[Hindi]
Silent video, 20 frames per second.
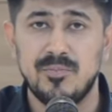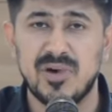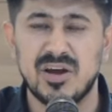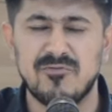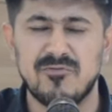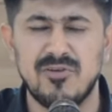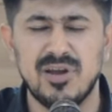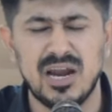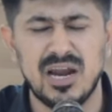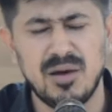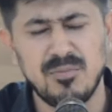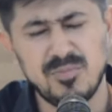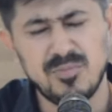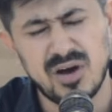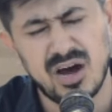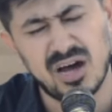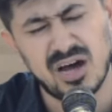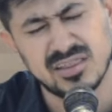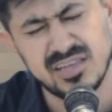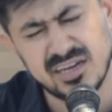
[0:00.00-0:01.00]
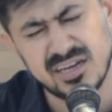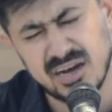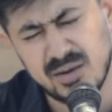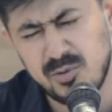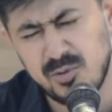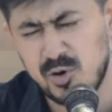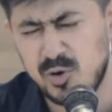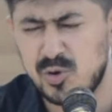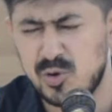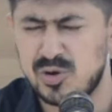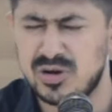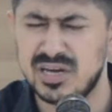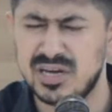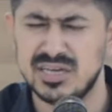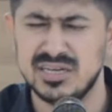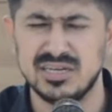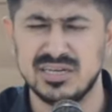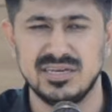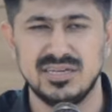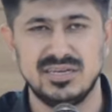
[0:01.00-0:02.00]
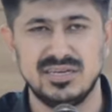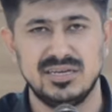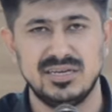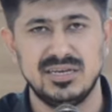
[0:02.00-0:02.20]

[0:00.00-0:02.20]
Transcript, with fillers: पर विलंब अधिक अब हो गई